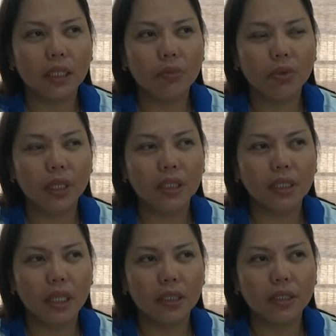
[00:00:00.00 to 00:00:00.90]
ta mo
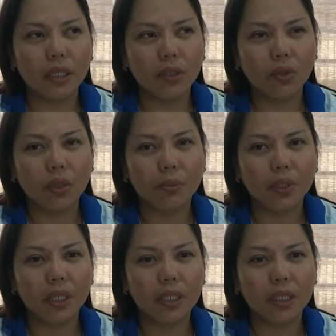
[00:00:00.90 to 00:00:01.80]
extend sa ato ang
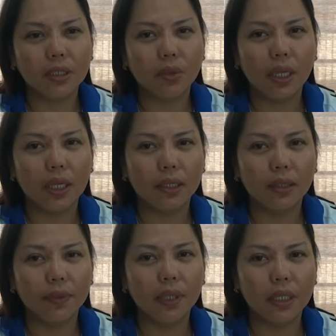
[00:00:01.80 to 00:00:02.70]
Brigada Eskwela
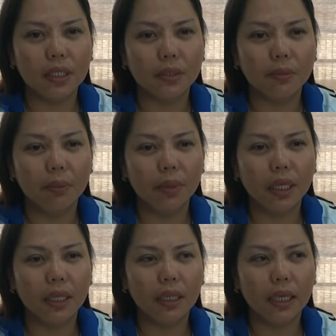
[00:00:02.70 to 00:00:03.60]
activities maybe
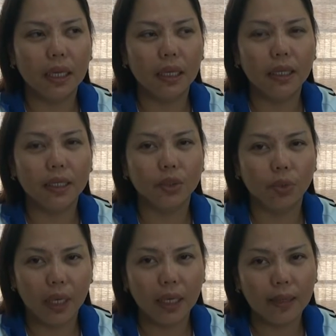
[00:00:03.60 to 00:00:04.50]
until next
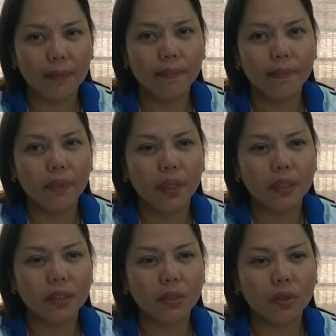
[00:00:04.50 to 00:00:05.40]
week.
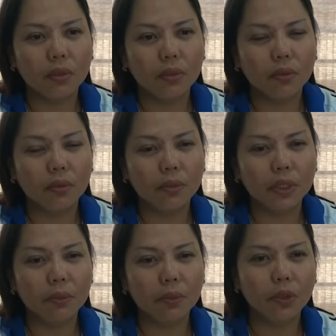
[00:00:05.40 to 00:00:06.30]
So, mo
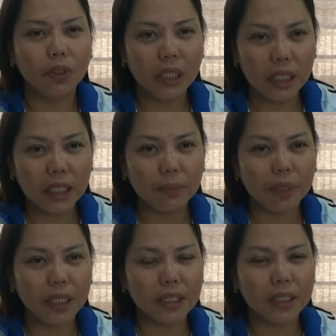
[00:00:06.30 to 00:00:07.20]
na mo coordinate pa
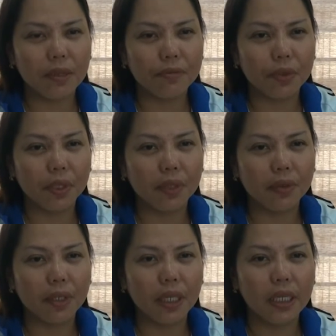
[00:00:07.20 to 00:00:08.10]
ta sa
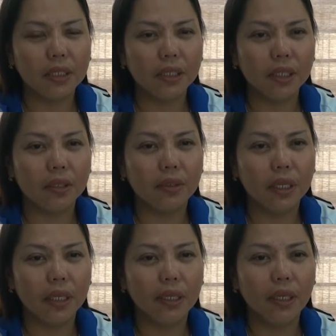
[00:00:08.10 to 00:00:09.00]
43rd
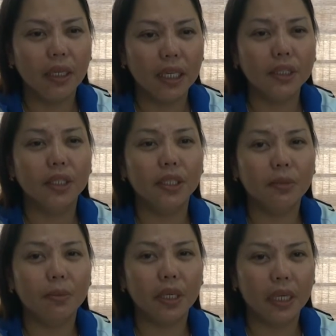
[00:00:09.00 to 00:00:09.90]
Engineering
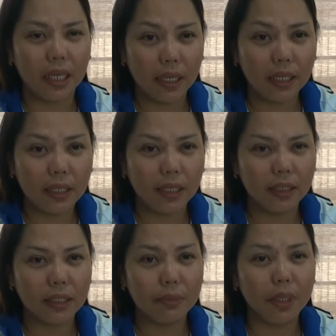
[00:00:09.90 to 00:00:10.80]
Engineer Brigade
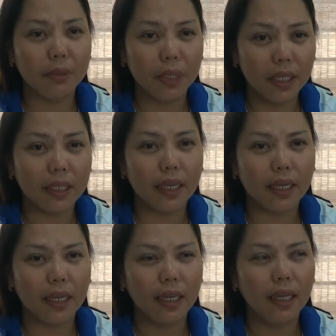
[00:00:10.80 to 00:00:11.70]
sa mga
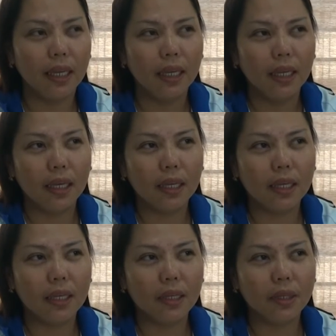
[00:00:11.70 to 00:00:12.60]
military
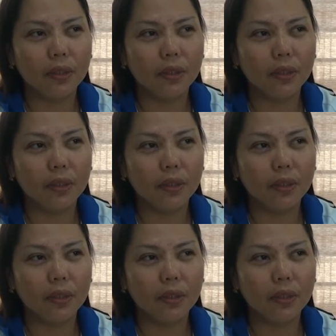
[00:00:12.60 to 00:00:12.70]
nga